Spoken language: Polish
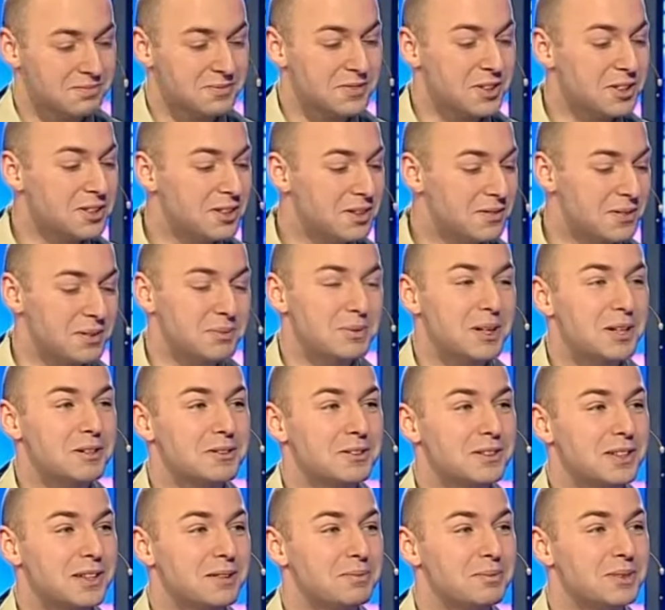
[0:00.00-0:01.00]
No nie wiem,
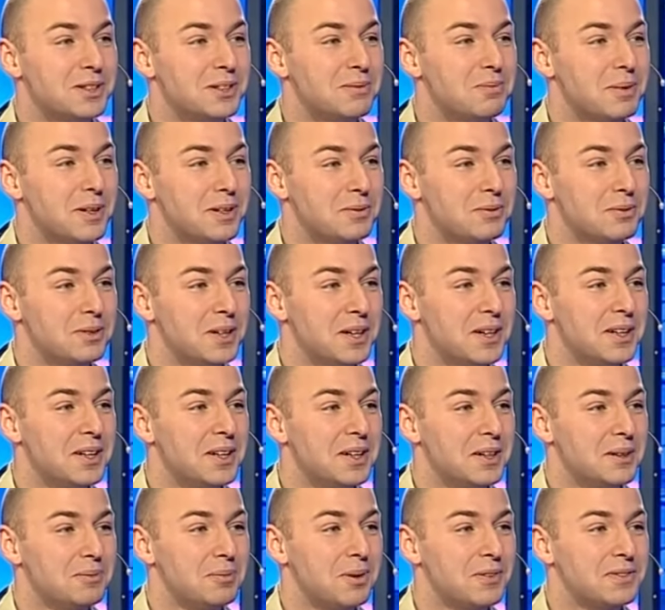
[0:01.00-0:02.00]
jakoś tak mi nie pasuje
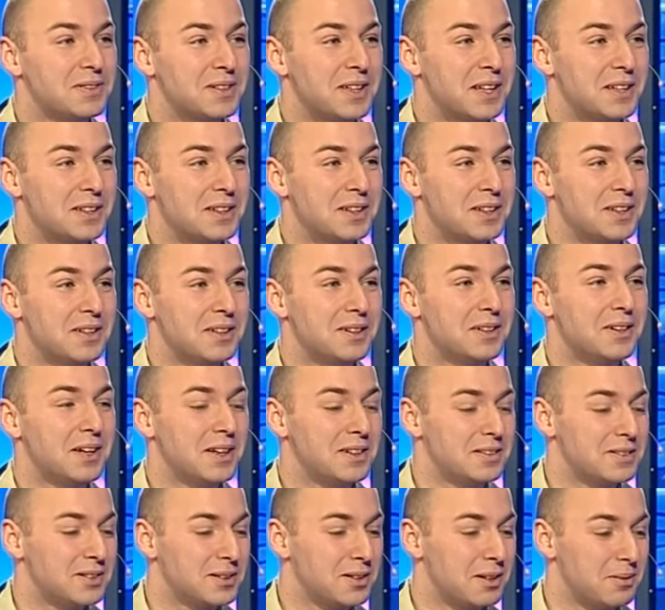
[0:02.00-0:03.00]
powstanie
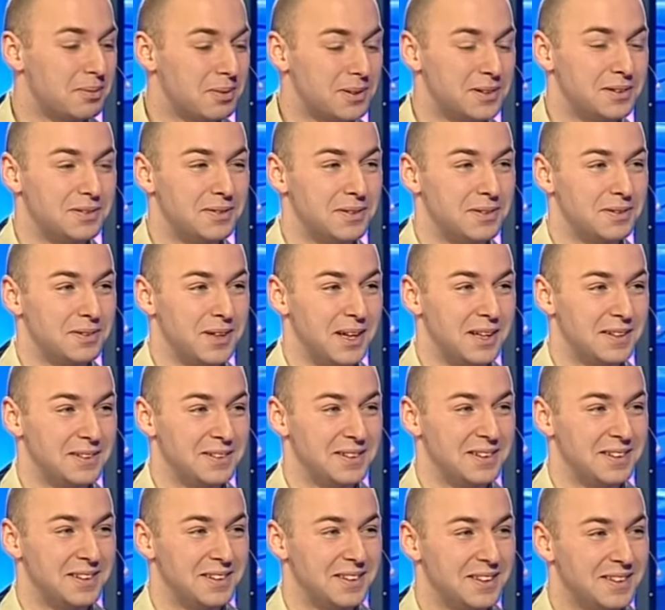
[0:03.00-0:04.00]
encyklopedii we
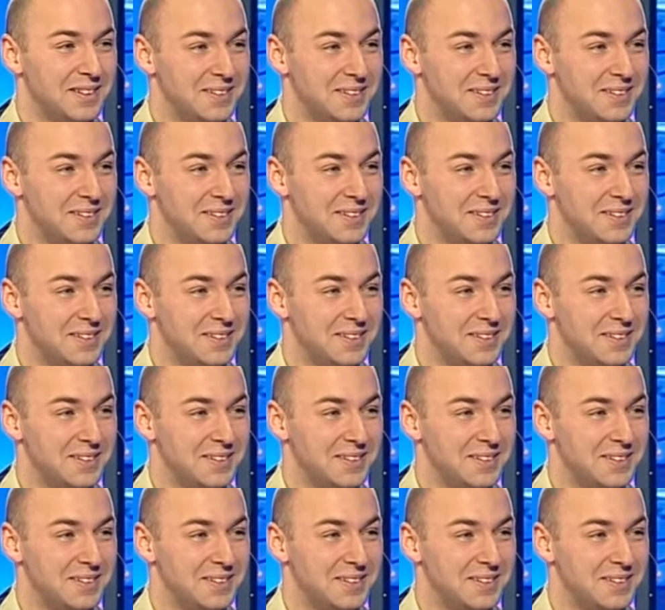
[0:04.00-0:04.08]
Francji.